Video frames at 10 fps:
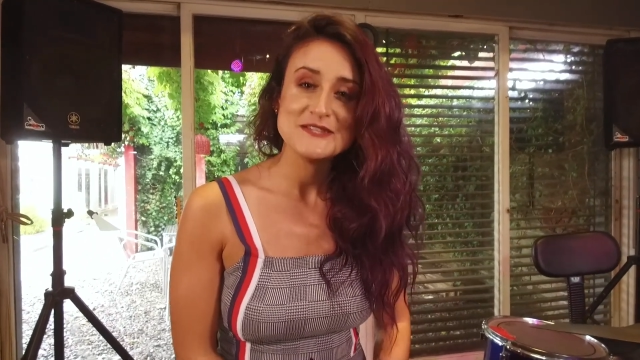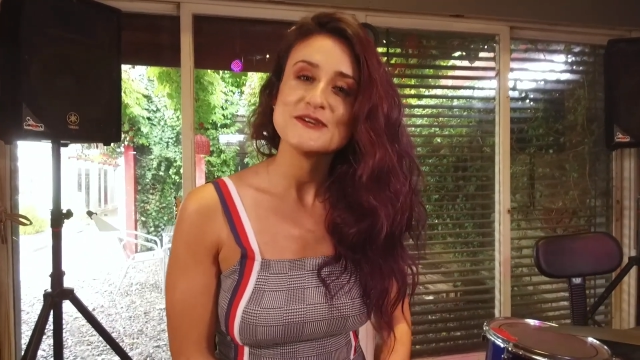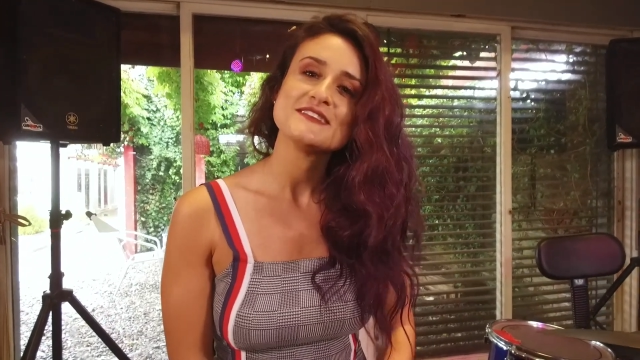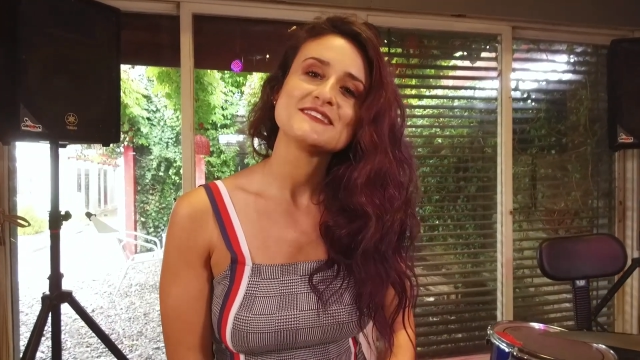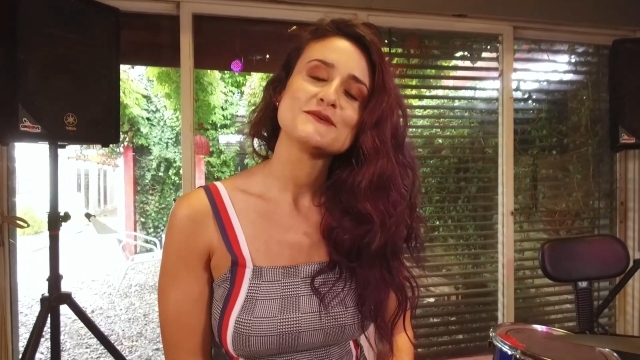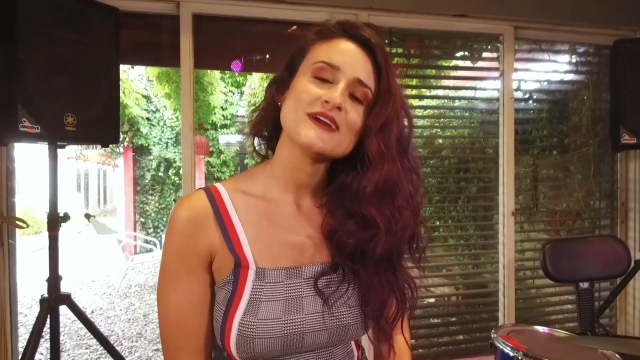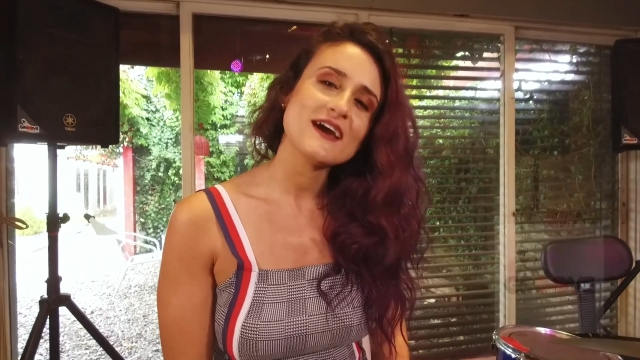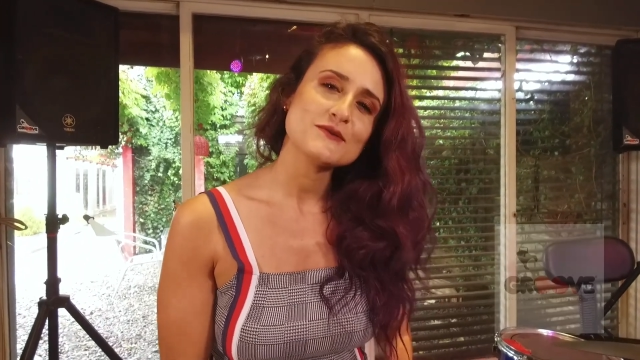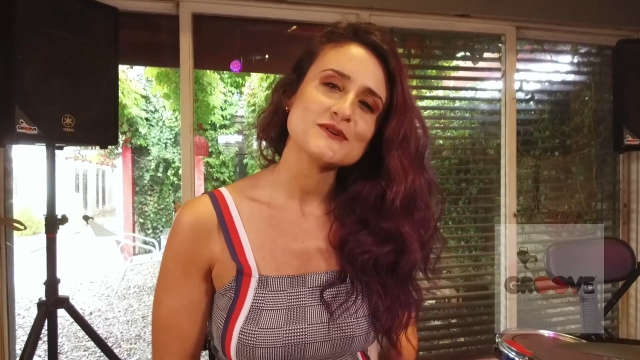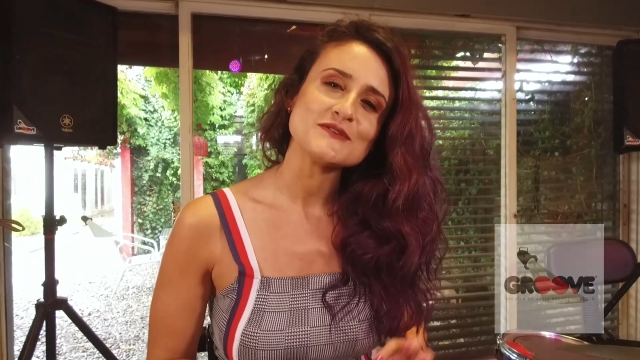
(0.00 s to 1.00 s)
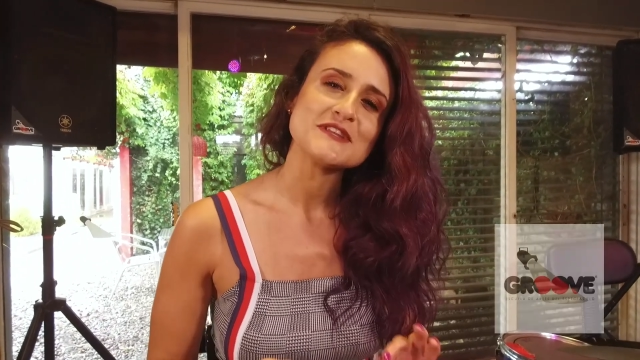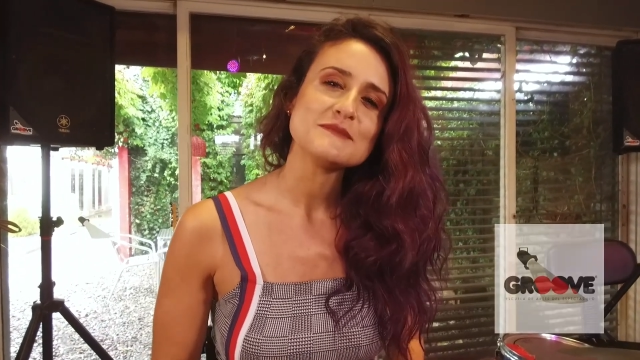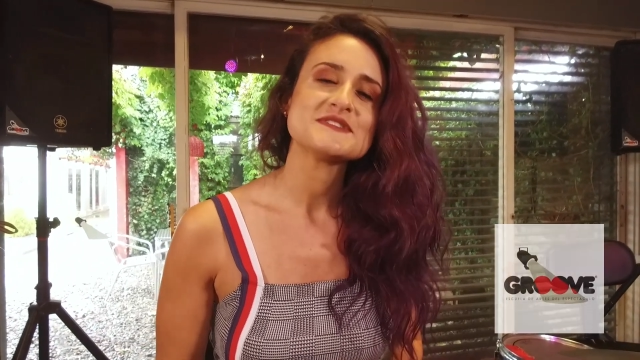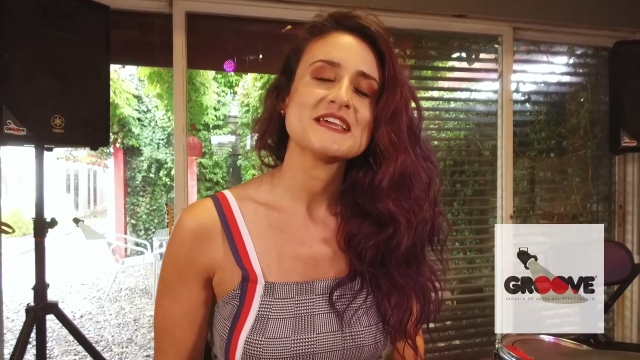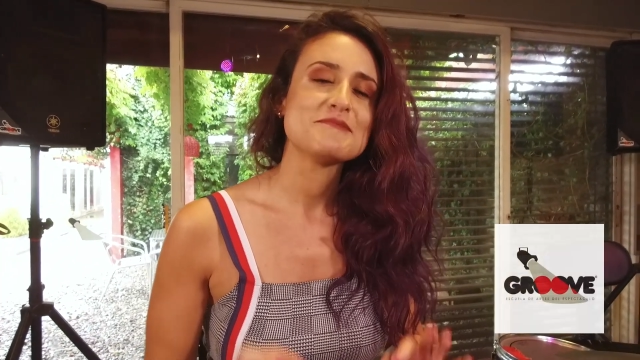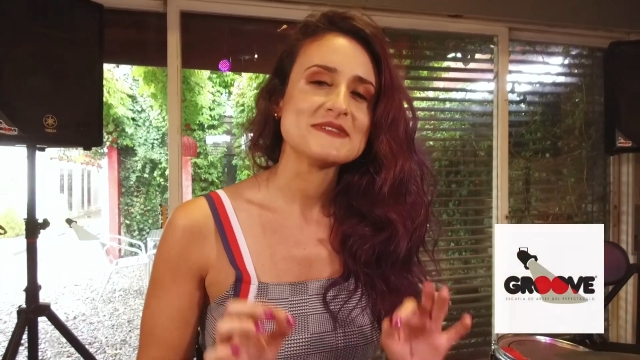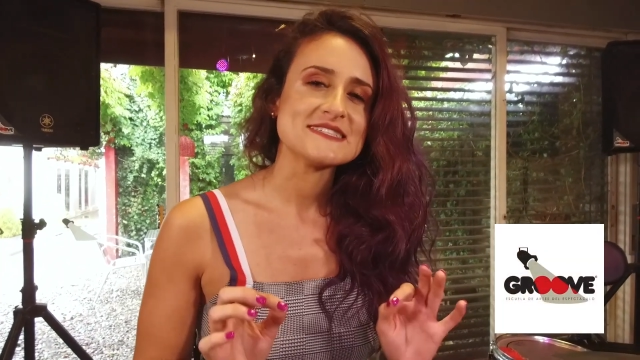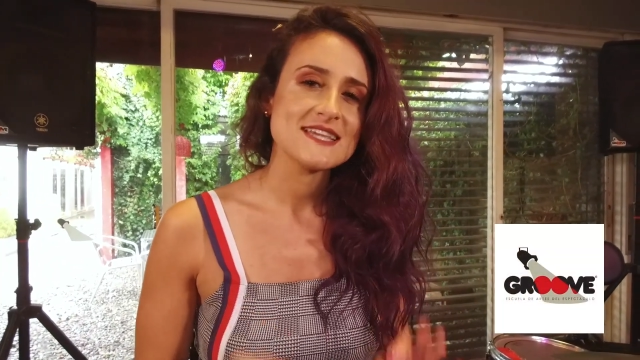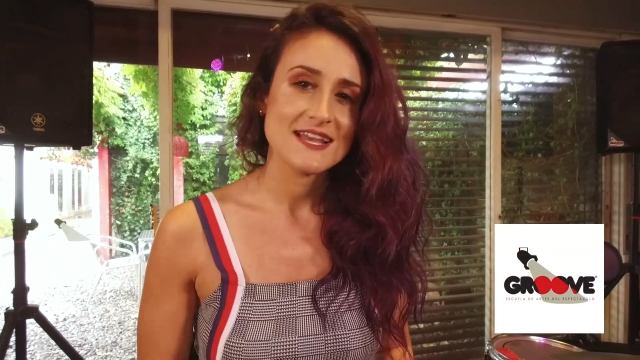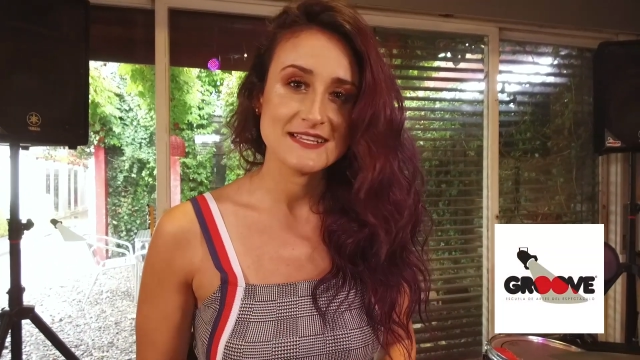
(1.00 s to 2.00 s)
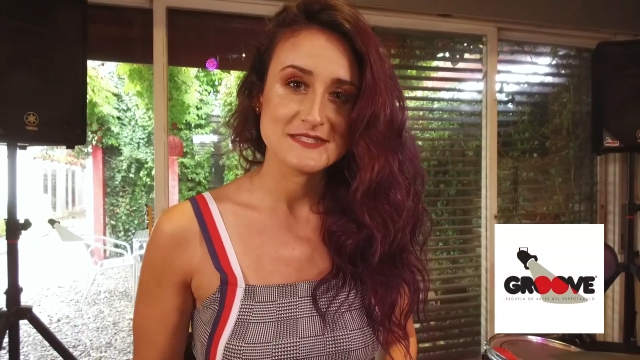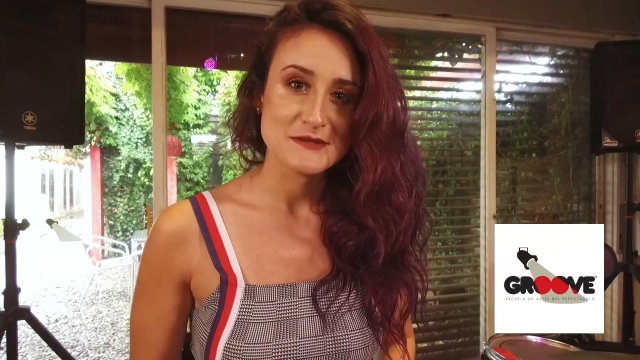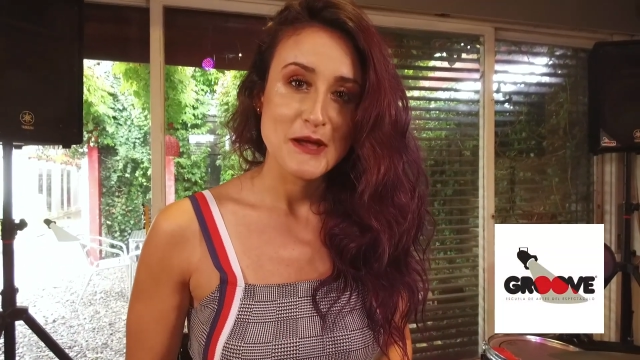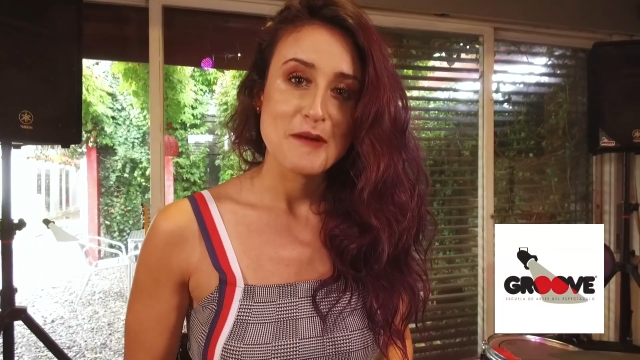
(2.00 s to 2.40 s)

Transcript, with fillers: y hoy te voy a dar unos tips especiales